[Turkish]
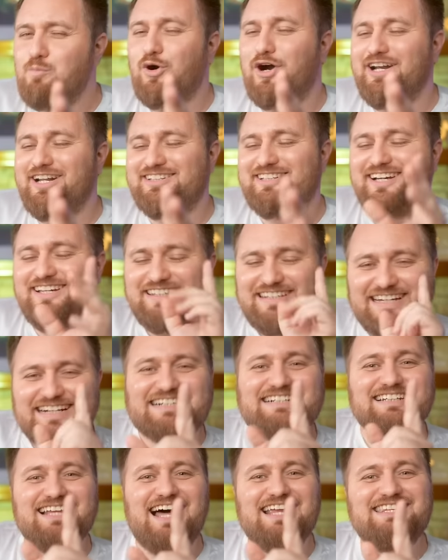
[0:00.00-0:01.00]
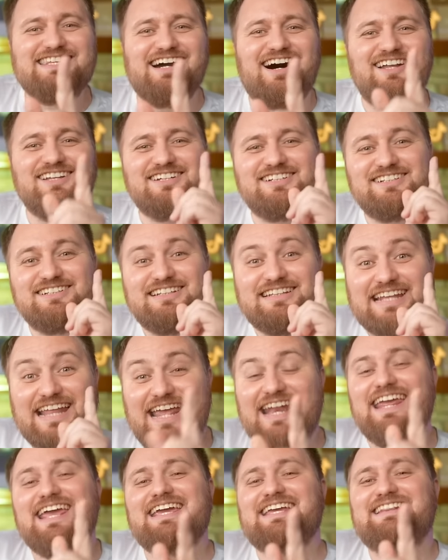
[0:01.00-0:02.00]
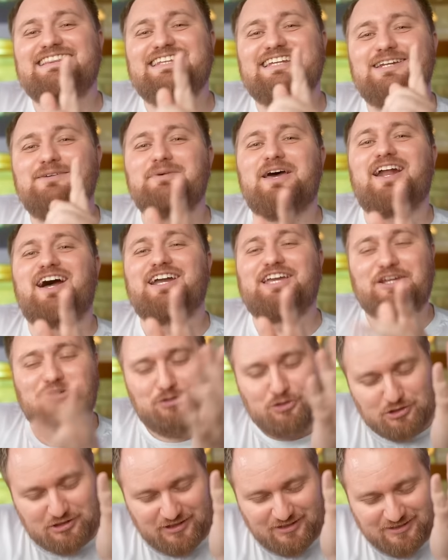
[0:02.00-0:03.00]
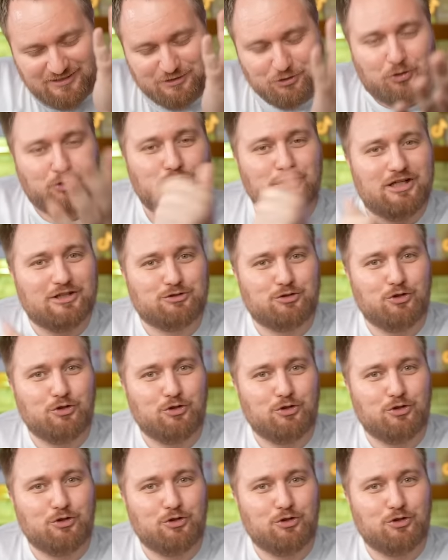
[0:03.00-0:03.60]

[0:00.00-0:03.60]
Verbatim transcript: Bu arada yakılan yağların nereye gittiğini merak ediyorsanız onu da